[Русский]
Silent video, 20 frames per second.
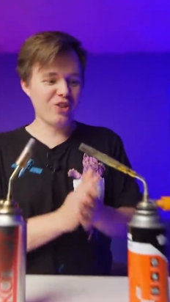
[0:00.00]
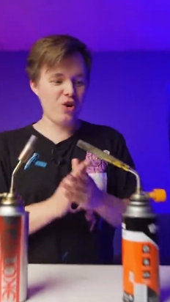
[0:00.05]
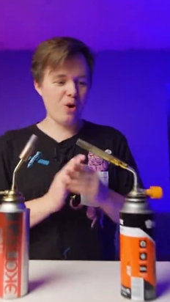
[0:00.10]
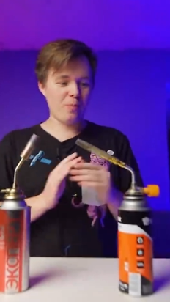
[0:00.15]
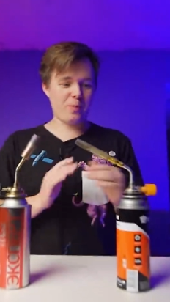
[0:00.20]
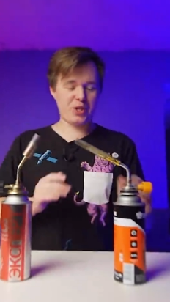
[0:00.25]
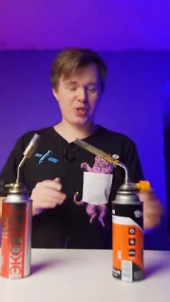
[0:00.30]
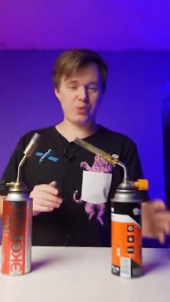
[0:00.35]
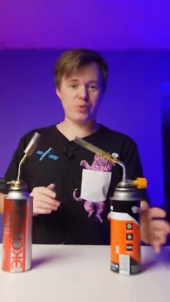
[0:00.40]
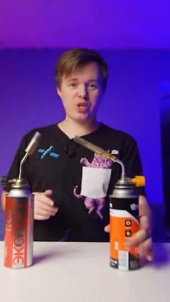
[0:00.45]
Но
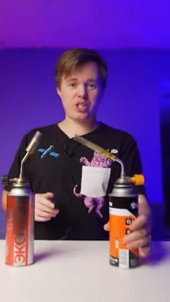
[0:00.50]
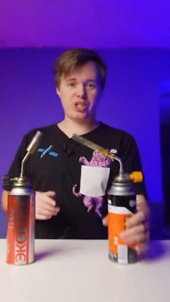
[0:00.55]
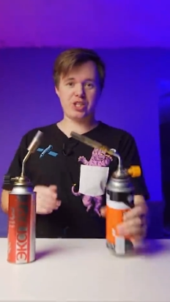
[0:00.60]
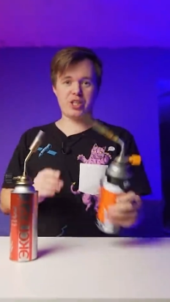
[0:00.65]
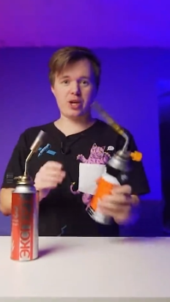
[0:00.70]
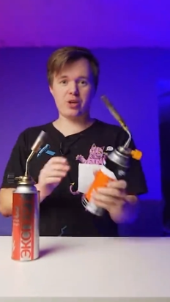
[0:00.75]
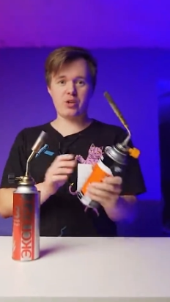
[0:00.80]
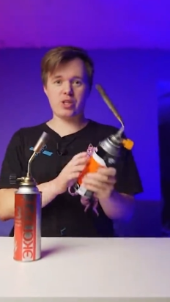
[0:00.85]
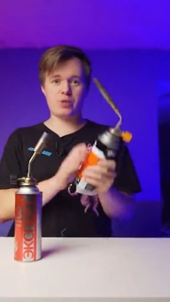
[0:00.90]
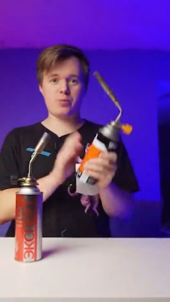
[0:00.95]
почему я
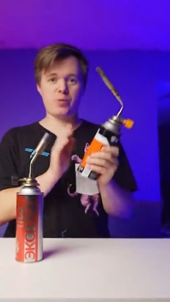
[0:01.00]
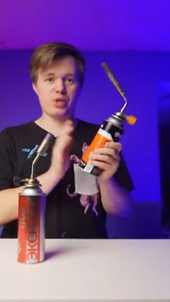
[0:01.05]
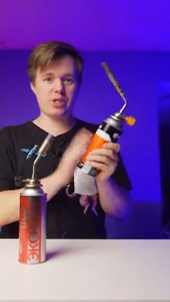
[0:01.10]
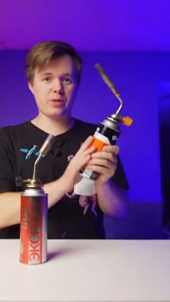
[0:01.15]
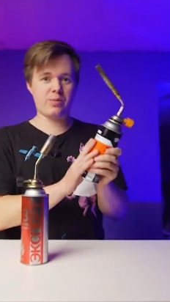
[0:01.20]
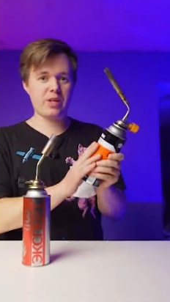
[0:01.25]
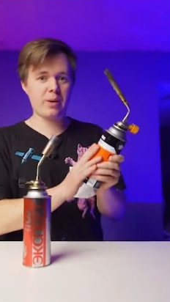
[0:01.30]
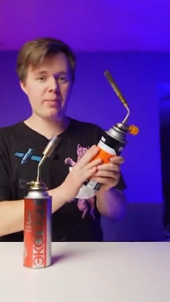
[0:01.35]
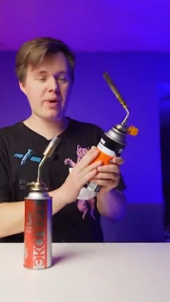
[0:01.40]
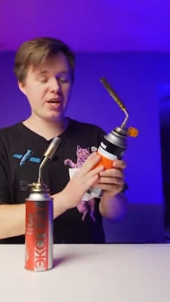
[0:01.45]
считаю этот
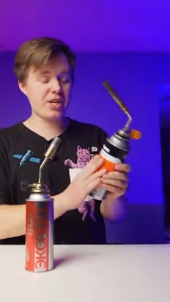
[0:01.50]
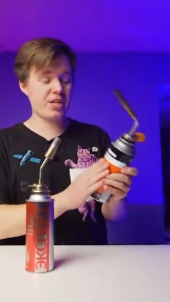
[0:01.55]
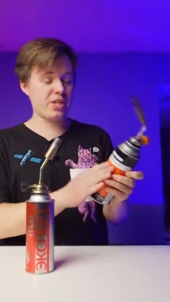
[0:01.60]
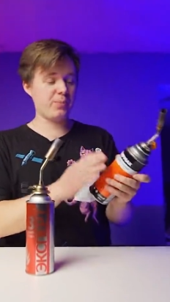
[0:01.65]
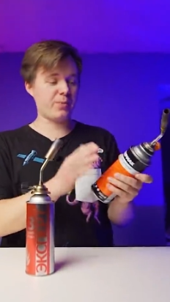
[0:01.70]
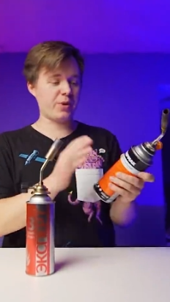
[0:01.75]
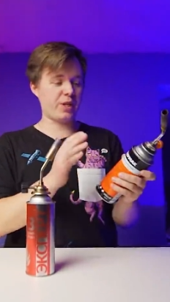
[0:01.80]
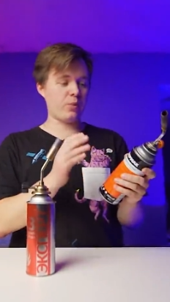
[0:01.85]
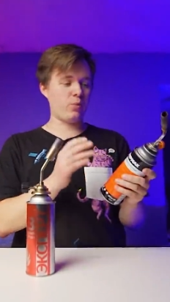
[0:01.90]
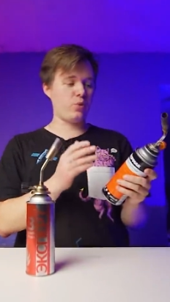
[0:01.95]
способ
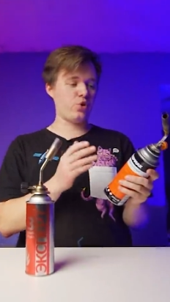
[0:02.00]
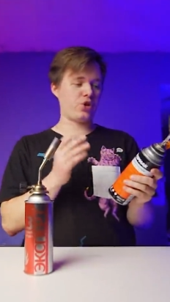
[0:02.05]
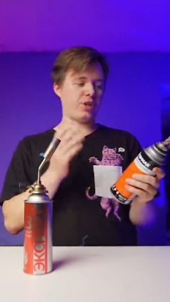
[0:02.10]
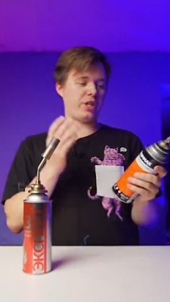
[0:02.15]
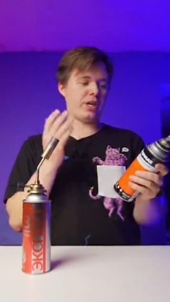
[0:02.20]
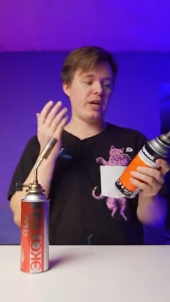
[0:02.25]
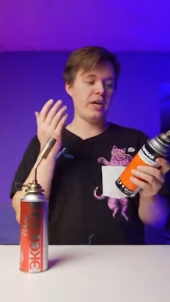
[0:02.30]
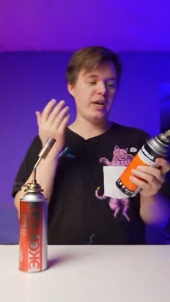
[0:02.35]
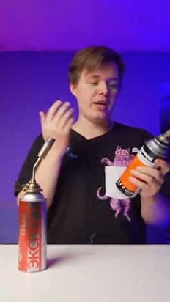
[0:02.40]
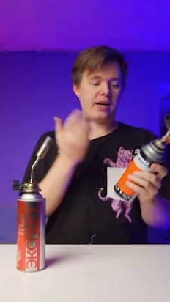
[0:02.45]
домашним? Потому
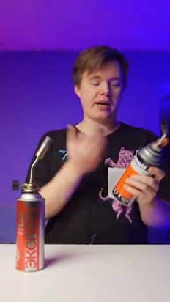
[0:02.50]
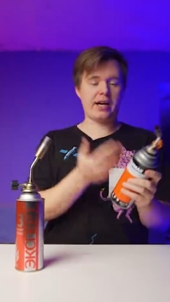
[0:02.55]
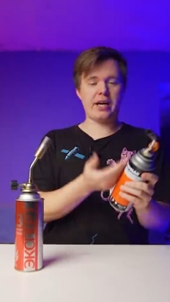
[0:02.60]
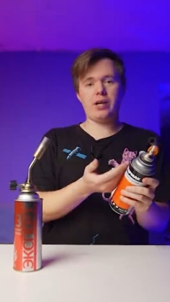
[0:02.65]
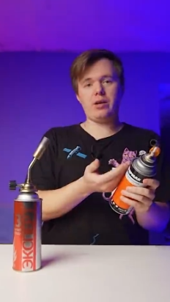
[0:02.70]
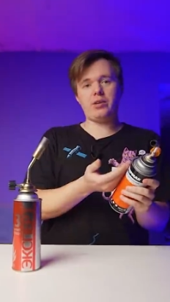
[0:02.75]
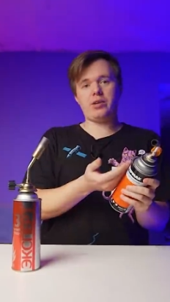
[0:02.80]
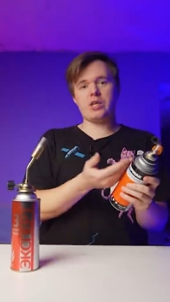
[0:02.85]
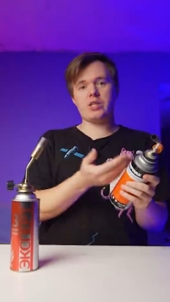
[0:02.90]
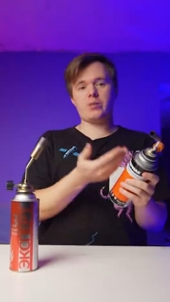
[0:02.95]
что
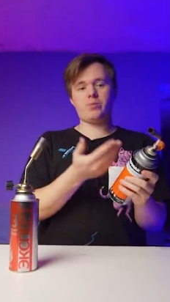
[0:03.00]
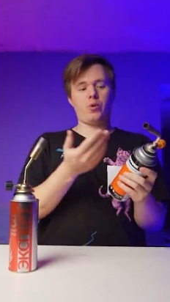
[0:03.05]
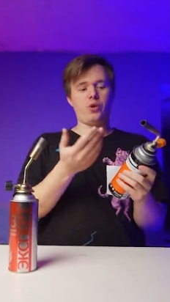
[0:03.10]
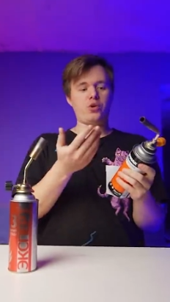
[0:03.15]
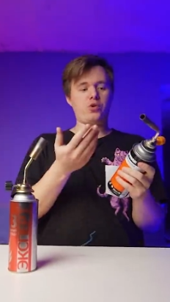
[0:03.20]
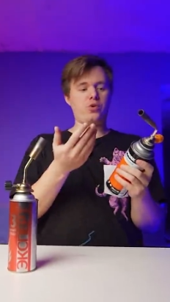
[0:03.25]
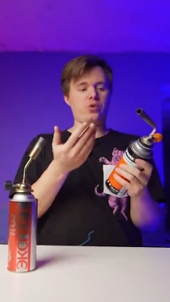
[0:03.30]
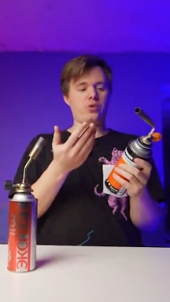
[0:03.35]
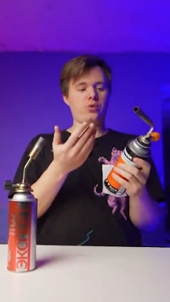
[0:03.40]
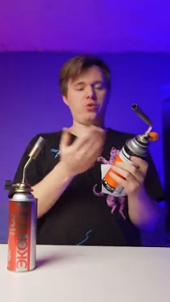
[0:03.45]
горелки
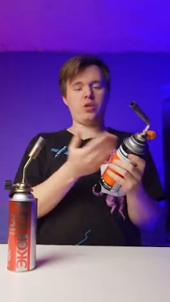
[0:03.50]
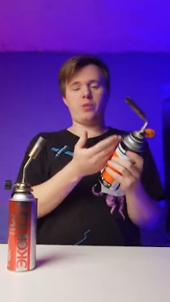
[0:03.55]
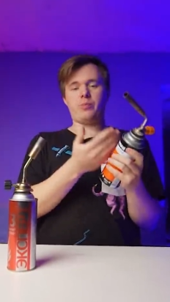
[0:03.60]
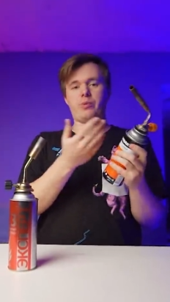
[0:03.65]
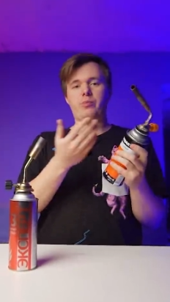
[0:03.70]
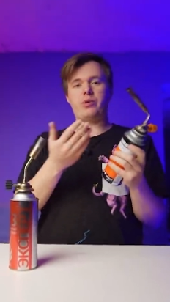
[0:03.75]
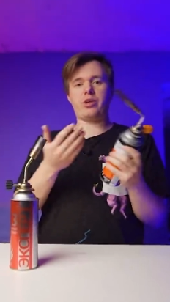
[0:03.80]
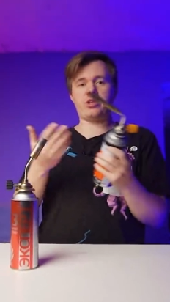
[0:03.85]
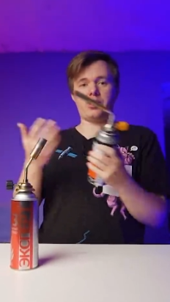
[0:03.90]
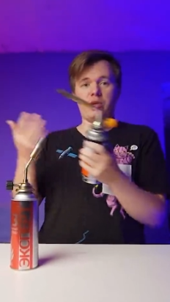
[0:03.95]
используют используют, ну,
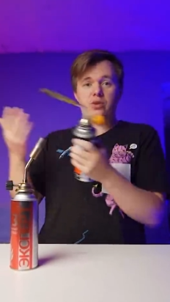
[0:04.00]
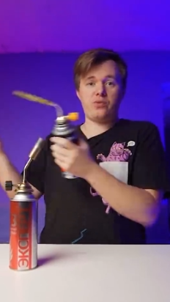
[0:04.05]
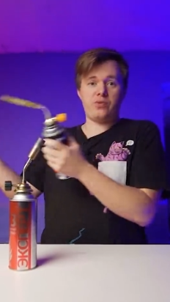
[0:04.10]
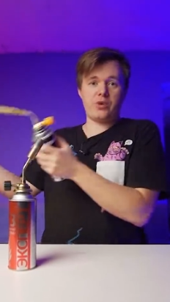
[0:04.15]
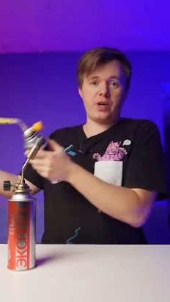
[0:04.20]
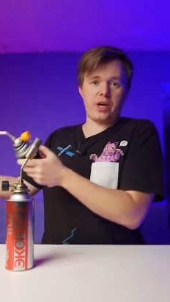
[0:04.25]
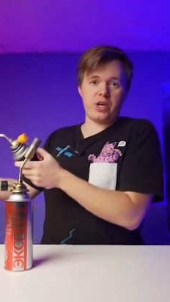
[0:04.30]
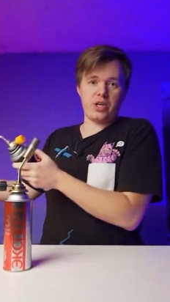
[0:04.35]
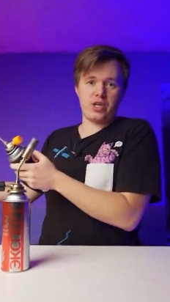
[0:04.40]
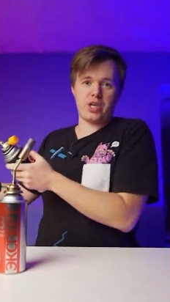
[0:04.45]
например, где-нибудь в
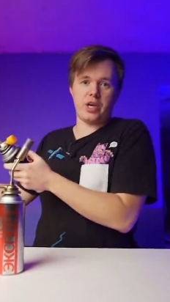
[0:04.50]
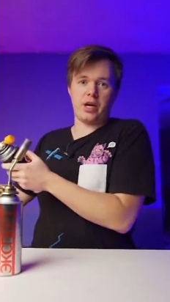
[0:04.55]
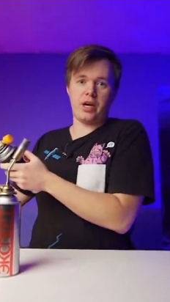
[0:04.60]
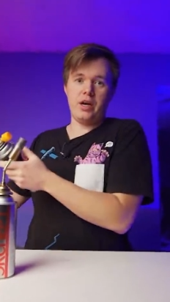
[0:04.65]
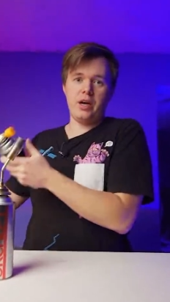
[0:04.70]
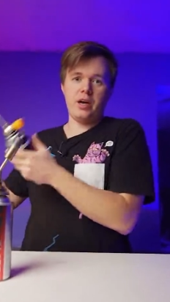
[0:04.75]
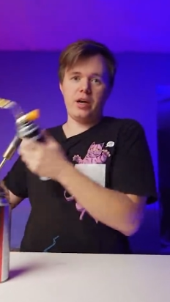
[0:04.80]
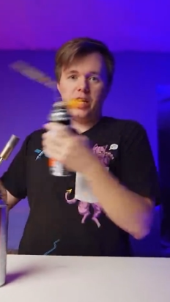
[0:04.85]
гараже.